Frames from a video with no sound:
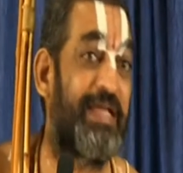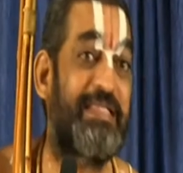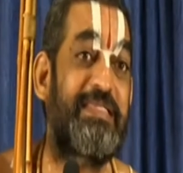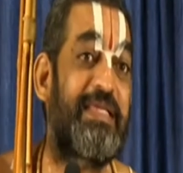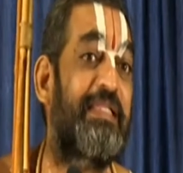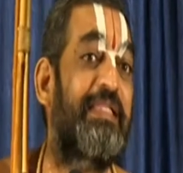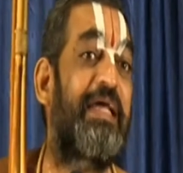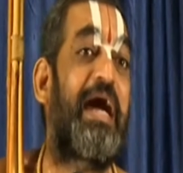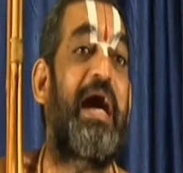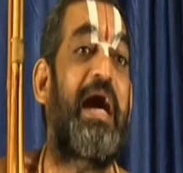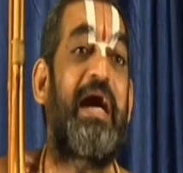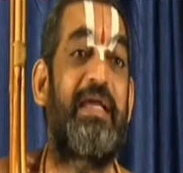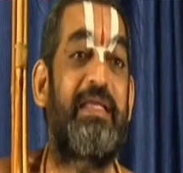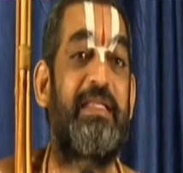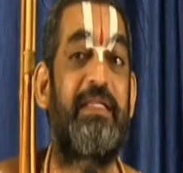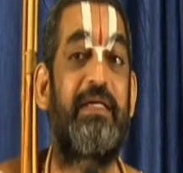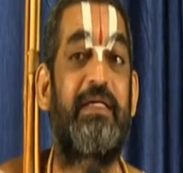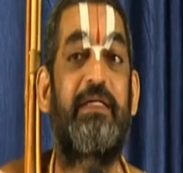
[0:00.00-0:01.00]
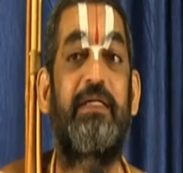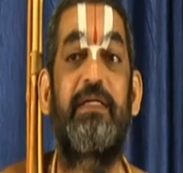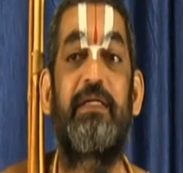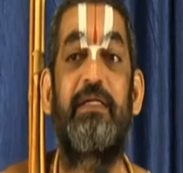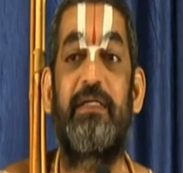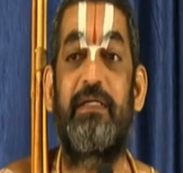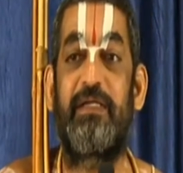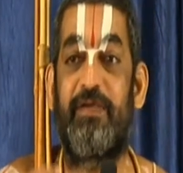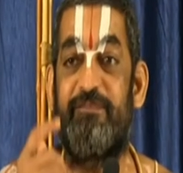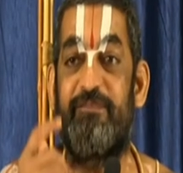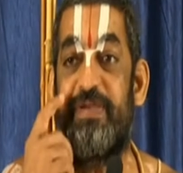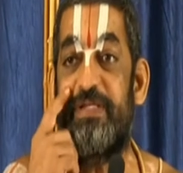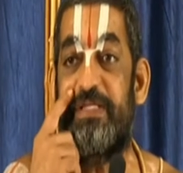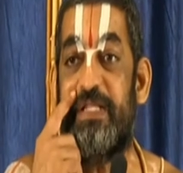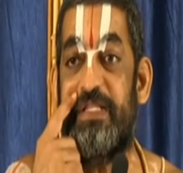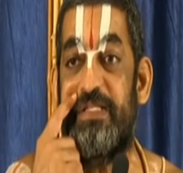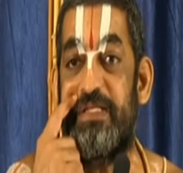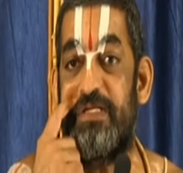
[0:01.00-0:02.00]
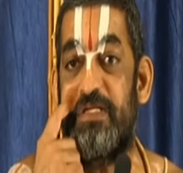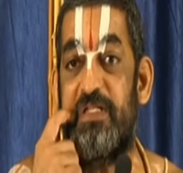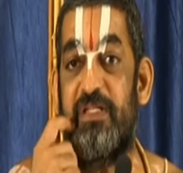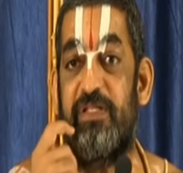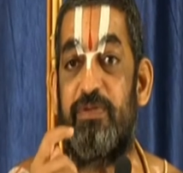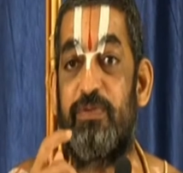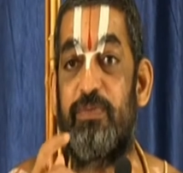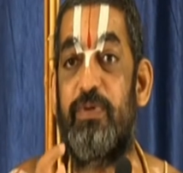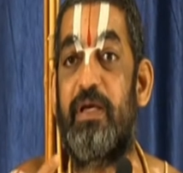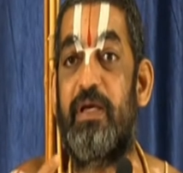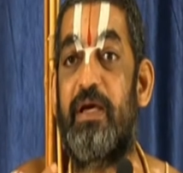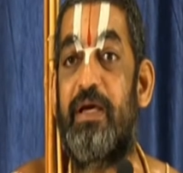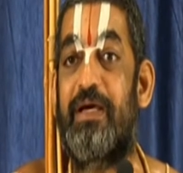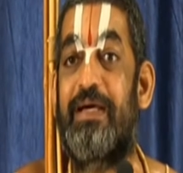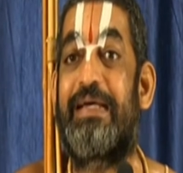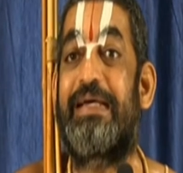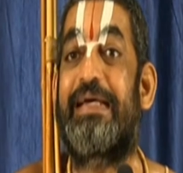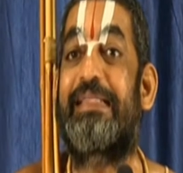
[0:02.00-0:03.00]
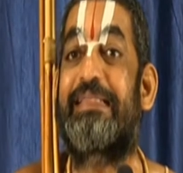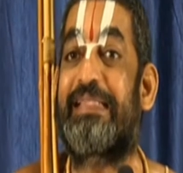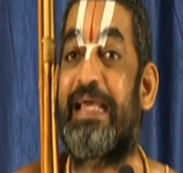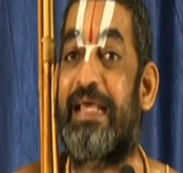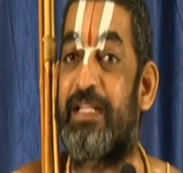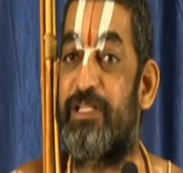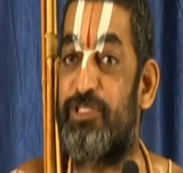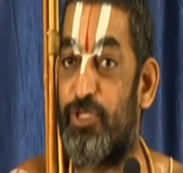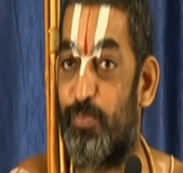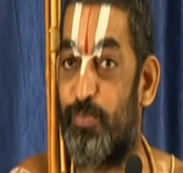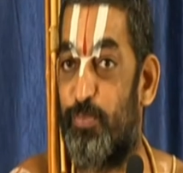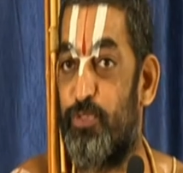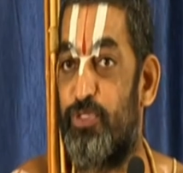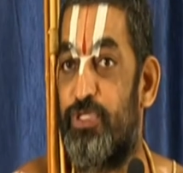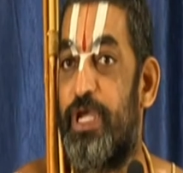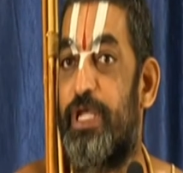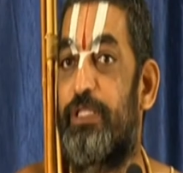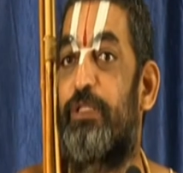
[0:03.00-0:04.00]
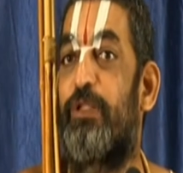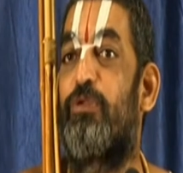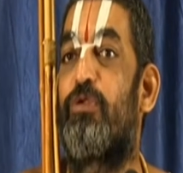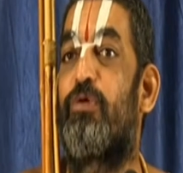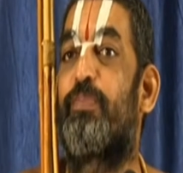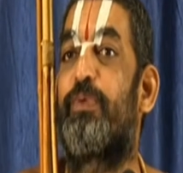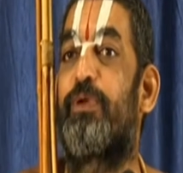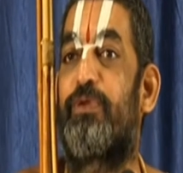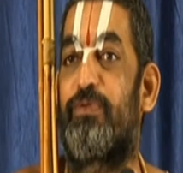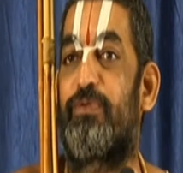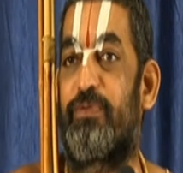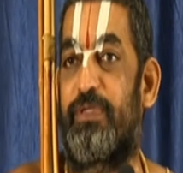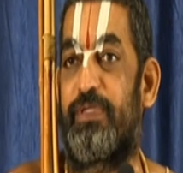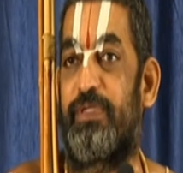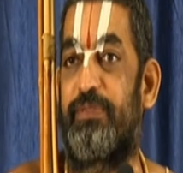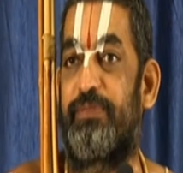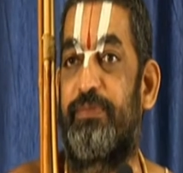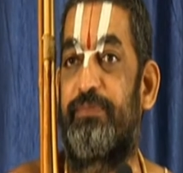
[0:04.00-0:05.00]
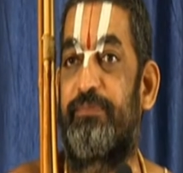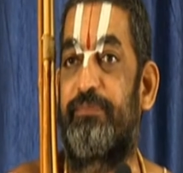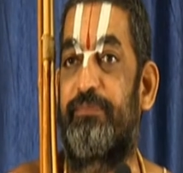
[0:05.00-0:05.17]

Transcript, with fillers: అంచేత ఆయన వీటన్నిటినీ కూడా తన చెప్పు చేతల్లో పెట్టుకుని